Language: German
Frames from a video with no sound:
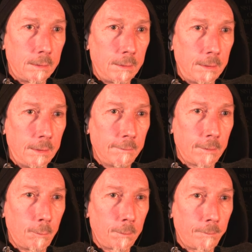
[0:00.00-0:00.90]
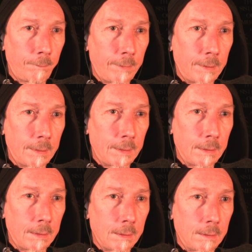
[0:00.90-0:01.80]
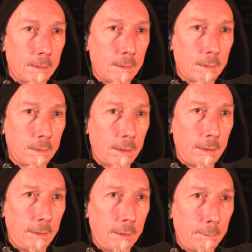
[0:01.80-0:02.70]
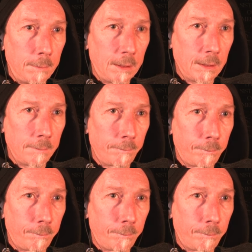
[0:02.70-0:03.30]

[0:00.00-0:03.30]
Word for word: Digi, warum kann ich nicht mehr?